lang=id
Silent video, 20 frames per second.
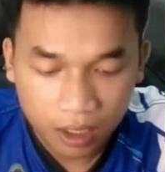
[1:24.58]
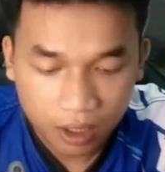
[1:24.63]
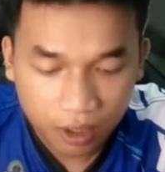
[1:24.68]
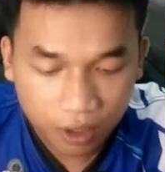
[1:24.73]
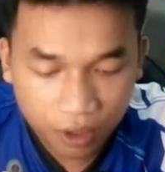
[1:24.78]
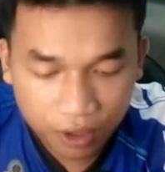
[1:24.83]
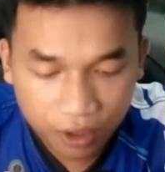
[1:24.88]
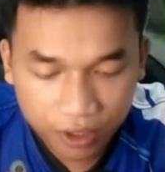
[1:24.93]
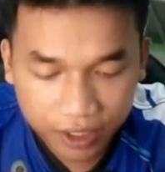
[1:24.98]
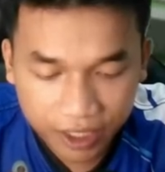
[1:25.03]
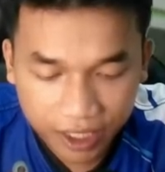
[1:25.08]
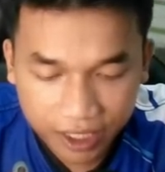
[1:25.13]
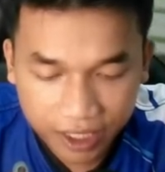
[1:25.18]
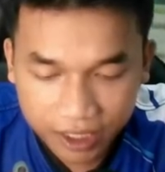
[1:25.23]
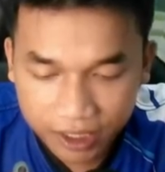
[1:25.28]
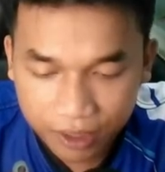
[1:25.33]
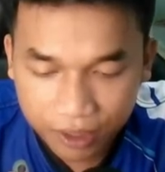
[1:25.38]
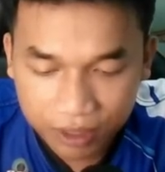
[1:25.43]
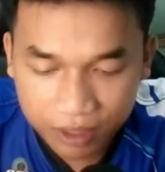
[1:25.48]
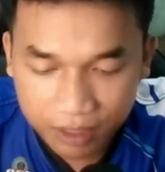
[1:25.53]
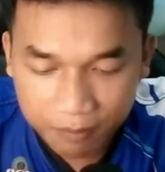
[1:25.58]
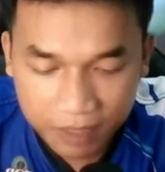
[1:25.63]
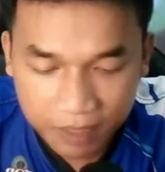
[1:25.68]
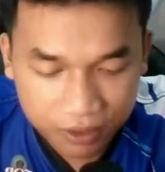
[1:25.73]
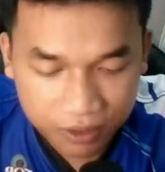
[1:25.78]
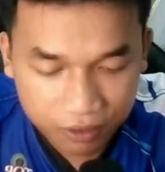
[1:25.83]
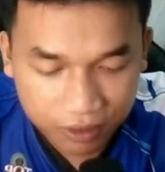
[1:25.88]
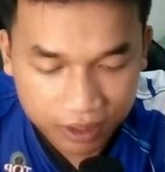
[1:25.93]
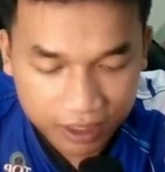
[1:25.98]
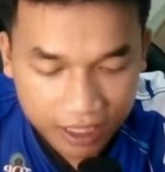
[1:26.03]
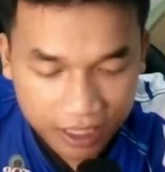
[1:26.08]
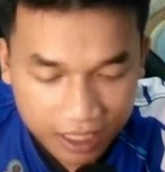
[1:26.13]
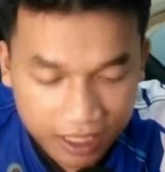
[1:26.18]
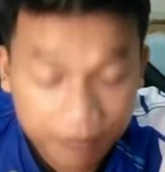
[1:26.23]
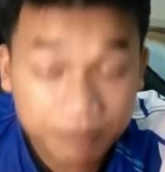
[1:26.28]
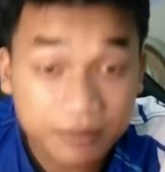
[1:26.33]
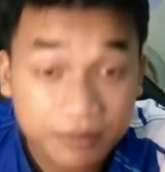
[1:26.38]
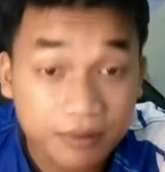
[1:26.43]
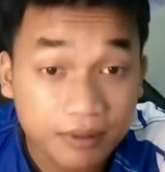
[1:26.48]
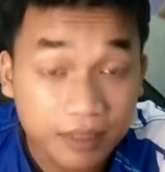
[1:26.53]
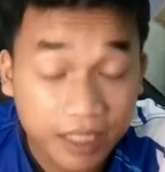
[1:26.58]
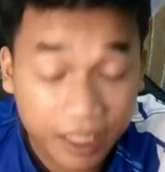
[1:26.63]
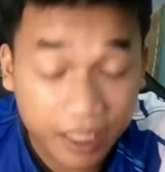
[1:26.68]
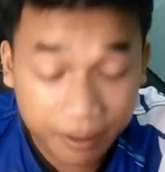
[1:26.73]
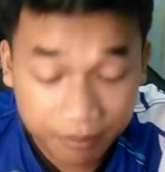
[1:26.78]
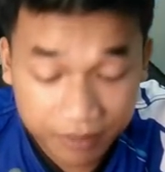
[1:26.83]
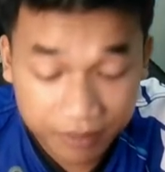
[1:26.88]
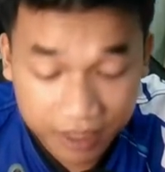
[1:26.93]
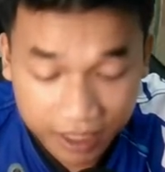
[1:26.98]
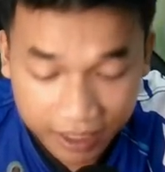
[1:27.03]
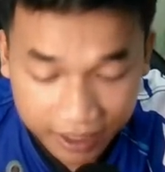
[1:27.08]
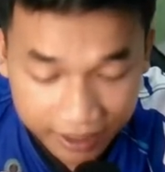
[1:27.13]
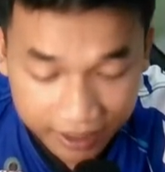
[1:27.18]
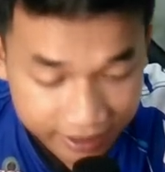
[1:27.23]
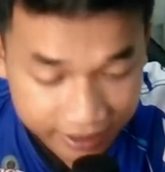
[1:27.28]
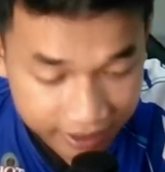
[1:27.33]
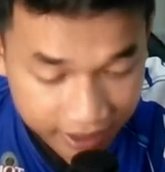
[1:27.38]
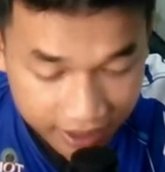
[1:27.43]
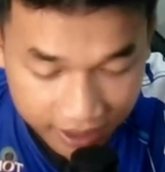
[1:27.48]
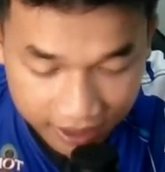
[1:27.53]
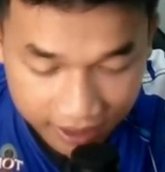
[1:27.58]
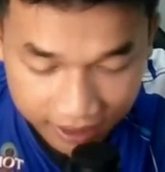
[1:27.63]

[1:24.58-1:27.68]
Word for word: Oke, kita udah masuk ke dalam gamenya ya guys ya.